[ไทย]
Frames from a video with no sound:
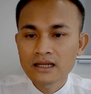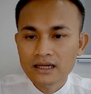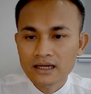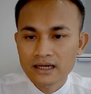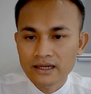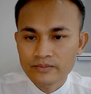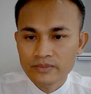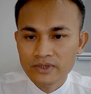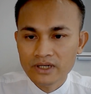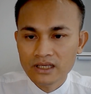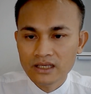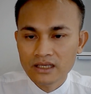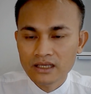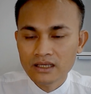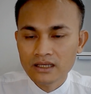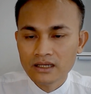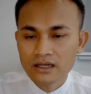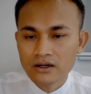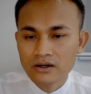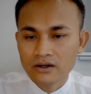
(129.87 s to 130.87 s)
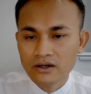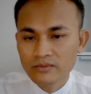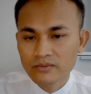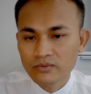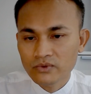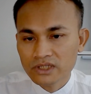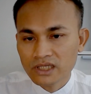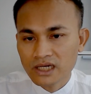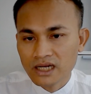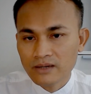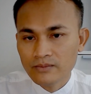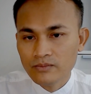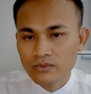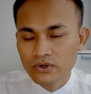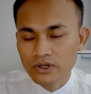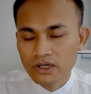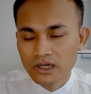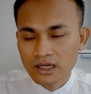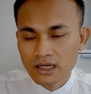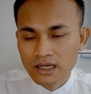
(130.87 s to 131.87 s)
คลิปนี้ขออนุโมทนา
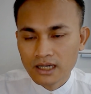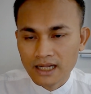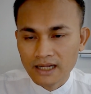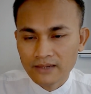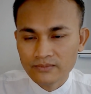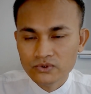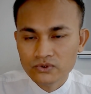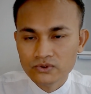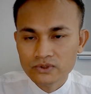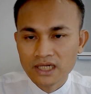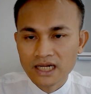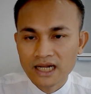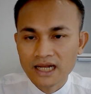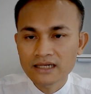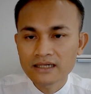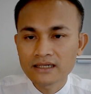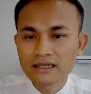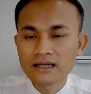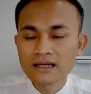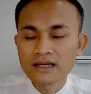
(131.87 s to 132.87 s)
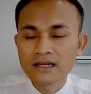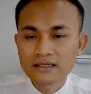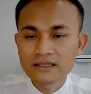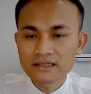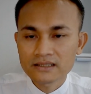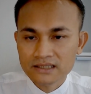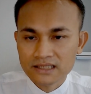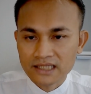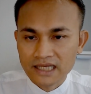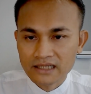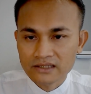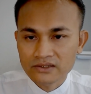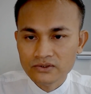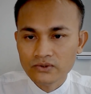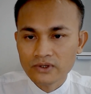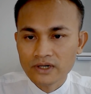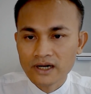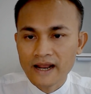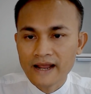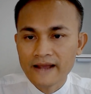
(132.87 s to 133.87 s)
บุญกับทุกท่านสาธุ
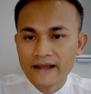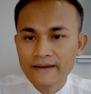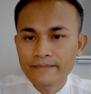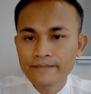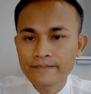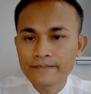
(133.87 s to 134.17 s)
ครับ